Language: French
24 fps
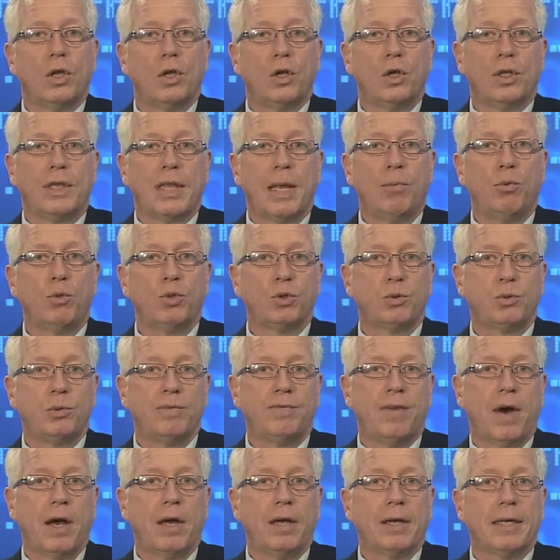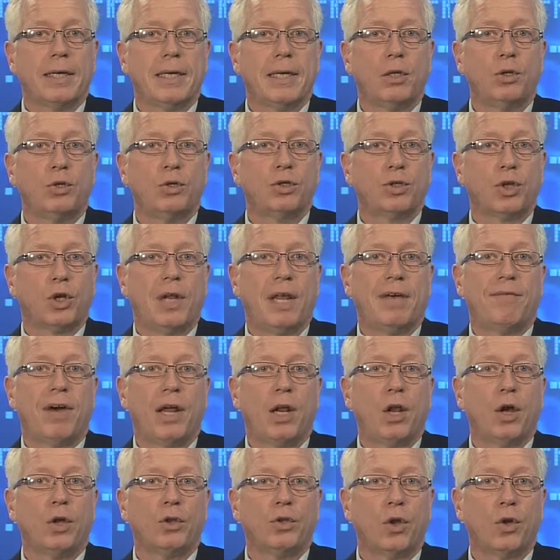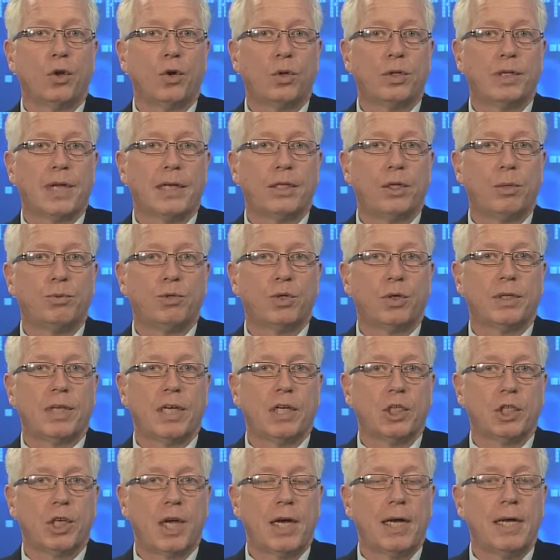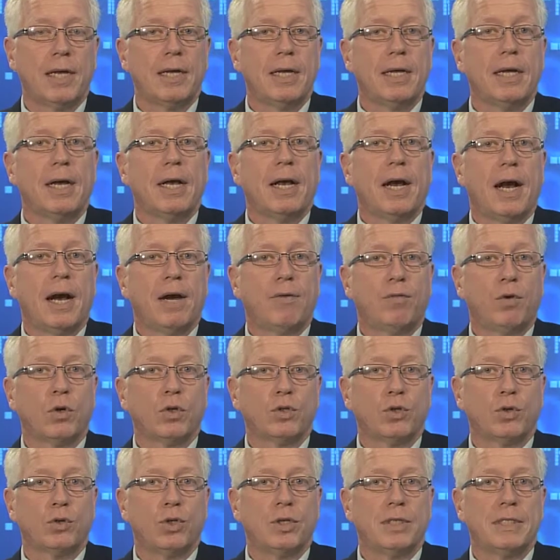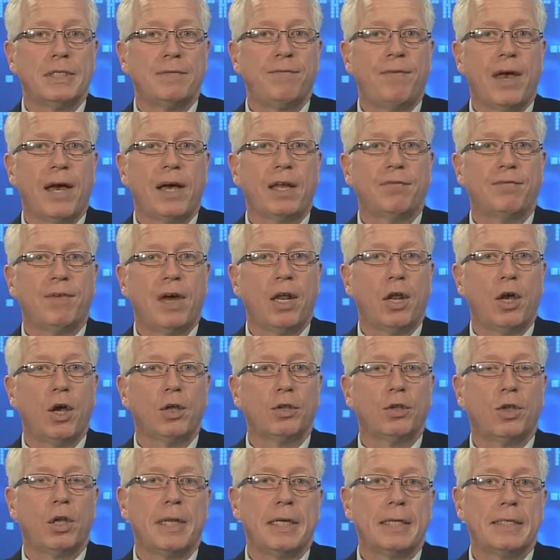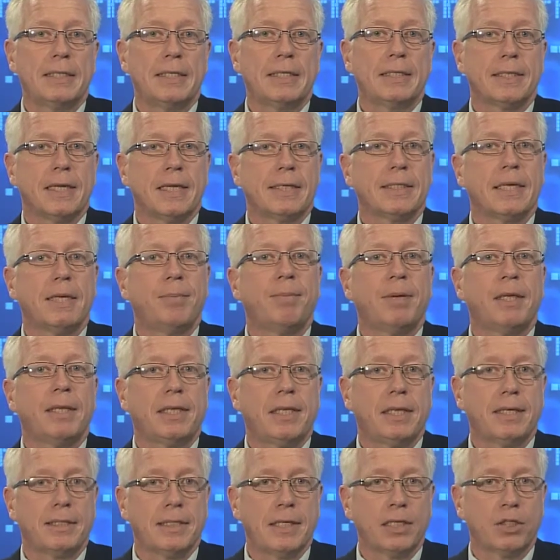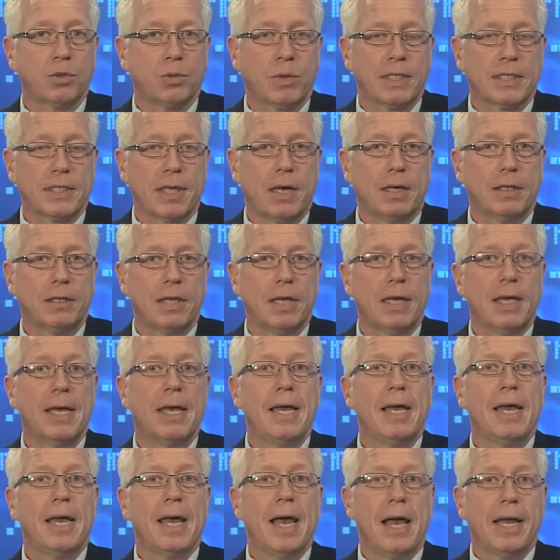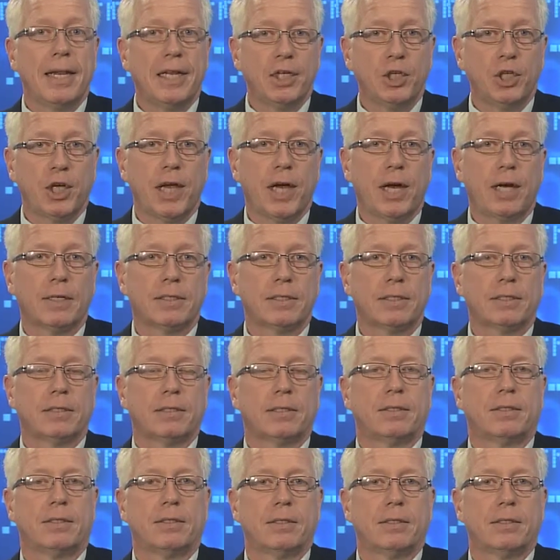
Le tableau suivant illustre la valeur d'un contrat d'option d'achat en fonction de différentes valeurs de l'indice S&P TSX 60 à l'échéance.